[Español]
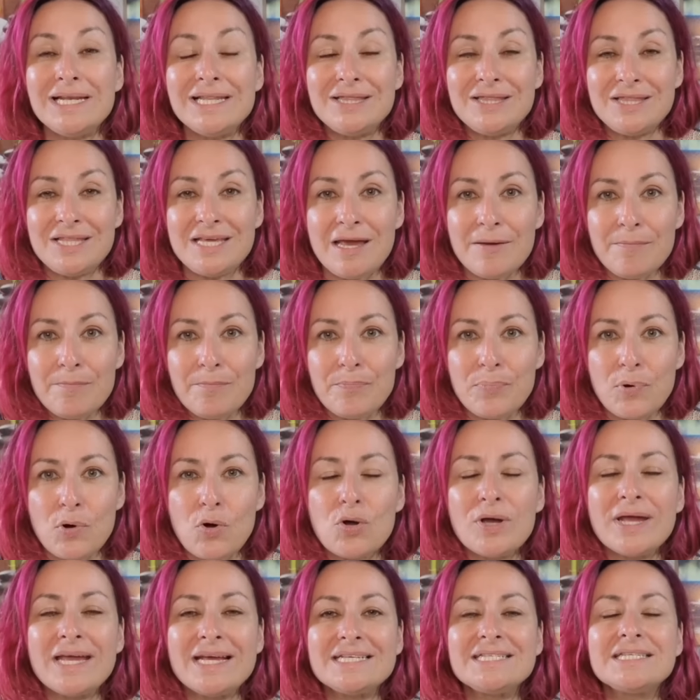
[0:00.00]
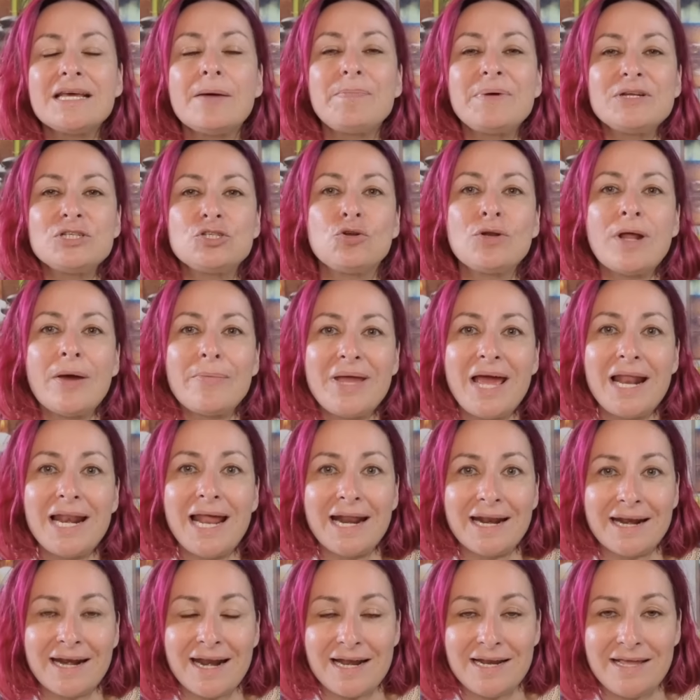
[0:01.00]
el tiempo que esa persona vea
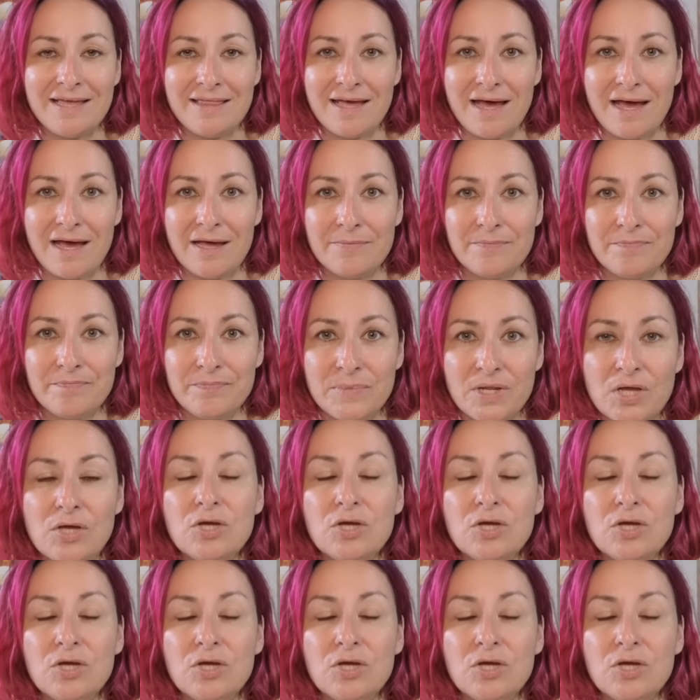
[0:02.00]
la realidad